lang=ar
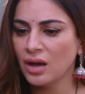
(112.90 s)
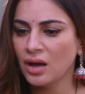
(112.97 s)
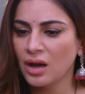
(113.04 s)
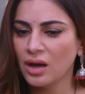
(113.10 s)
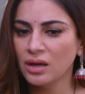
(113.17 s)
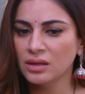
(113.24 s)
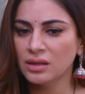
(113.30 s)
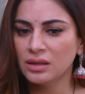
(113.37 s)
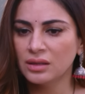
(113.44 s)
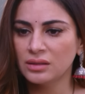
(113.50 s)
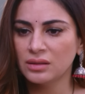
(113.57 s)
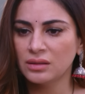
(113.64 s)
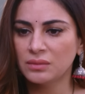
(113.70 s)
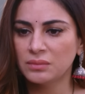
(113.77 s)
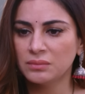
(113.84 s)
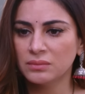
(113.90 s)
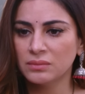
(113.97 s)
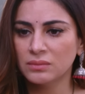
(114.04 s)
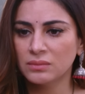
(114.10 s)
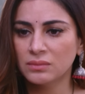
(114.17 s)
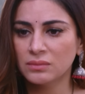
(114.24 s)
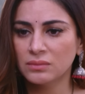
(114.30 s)
بس
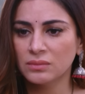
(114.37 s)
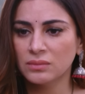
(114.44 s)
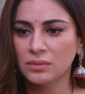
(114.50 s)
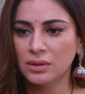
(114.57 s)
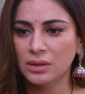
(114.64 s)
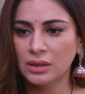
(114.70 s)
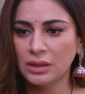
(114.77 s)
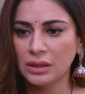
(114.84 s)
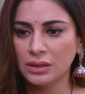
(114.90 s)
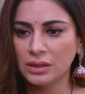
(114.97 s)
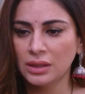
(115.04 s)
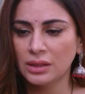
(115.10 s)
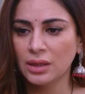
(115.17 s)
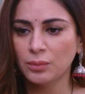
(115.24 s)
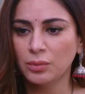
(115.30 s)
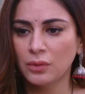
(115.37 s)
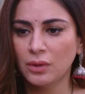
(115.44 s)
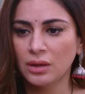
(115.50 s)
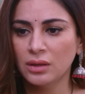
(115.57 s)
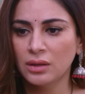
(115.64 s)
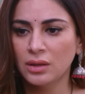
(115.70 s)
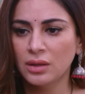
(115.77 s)
تتهمني عمتي
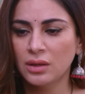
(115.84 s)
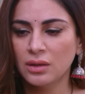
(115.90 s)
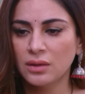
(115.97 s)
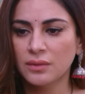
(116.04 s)
كارينا